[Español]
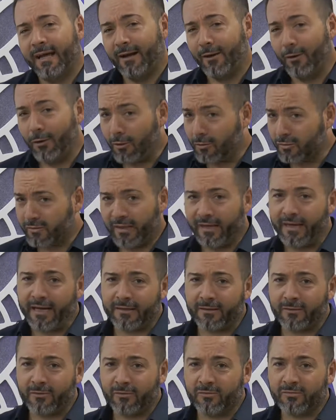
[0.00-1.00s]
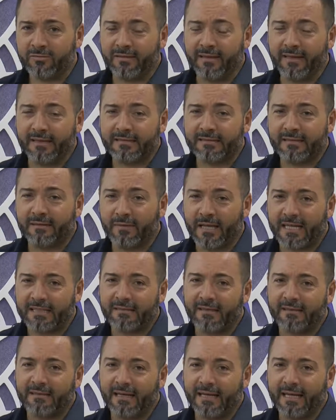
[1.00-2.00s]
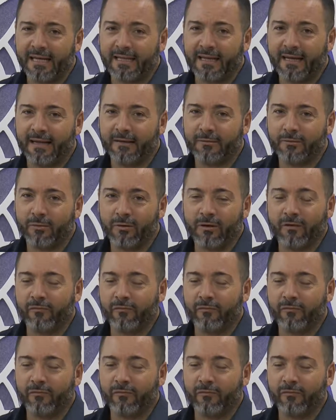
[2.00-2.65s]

los directos en Semana Santa y el Día del Toro,